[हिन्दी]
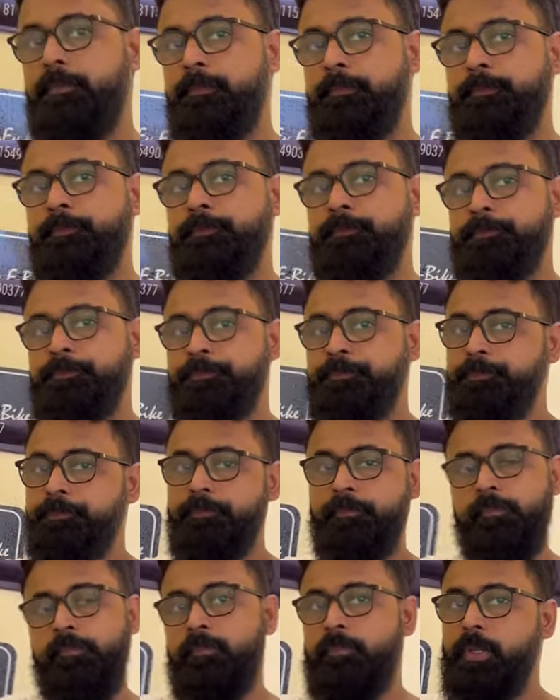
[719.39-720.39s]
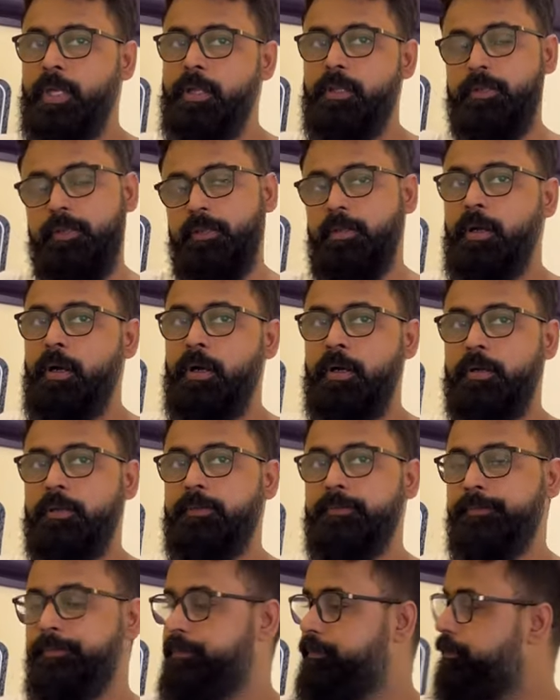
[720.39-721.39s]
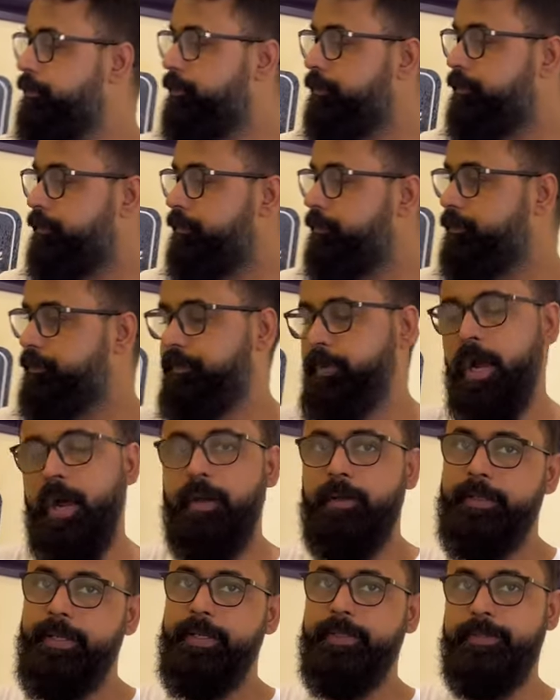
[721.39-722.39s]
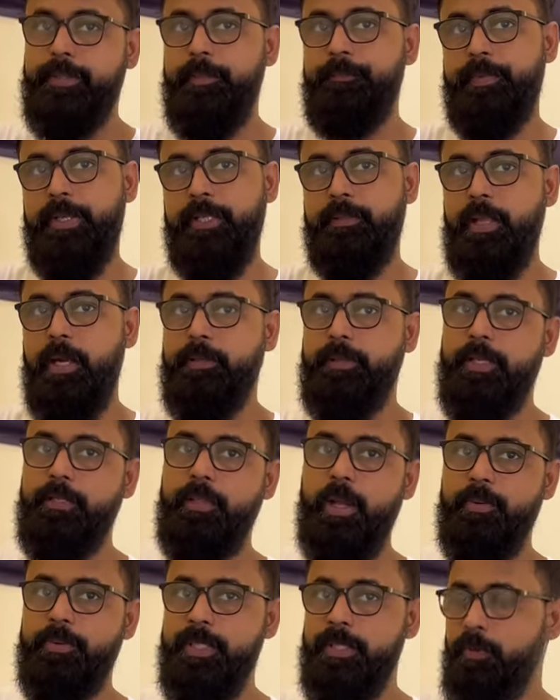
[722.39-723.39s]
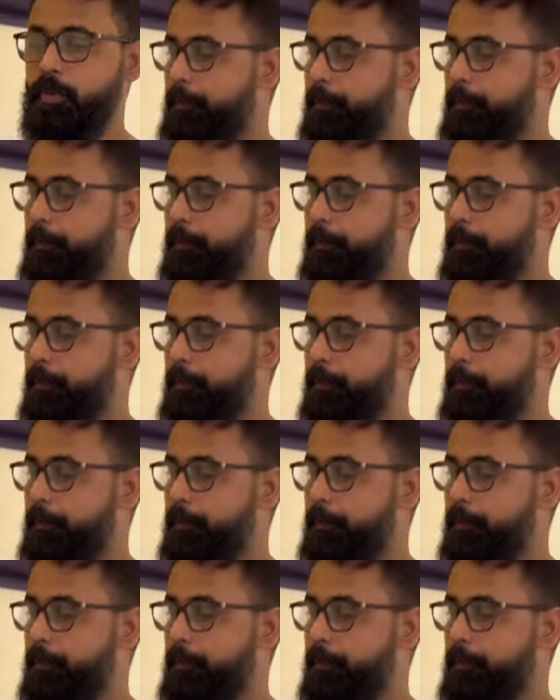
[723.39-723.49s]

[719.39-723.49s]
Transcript: आपको ई रिक्शे की बैटरी भी यहाँ पे वो भी लिथियम की बात हाँ, हो रही है लिथियम की थर्टी थाउजेंड